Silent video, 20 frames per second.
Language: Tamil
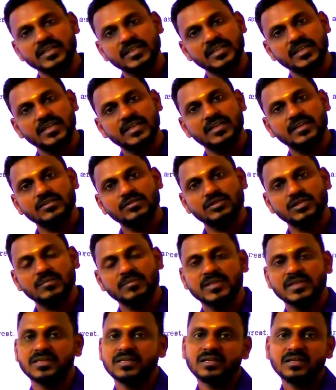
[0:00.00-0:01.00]
நேரம் நேரத்தை
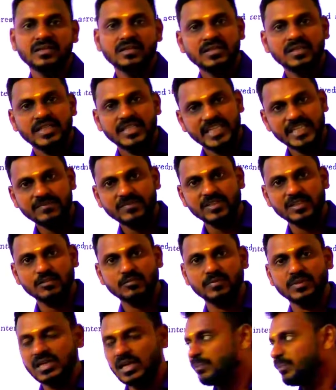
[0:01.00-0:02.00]
நமக்கு ஈவன்
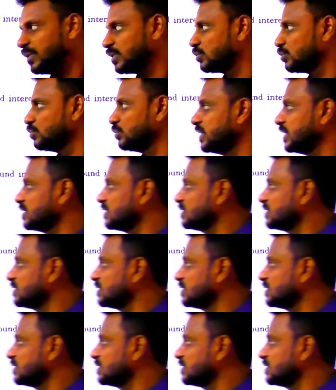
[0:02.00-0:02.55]
நம்பர் அப்போ டூ இயர்ஸ்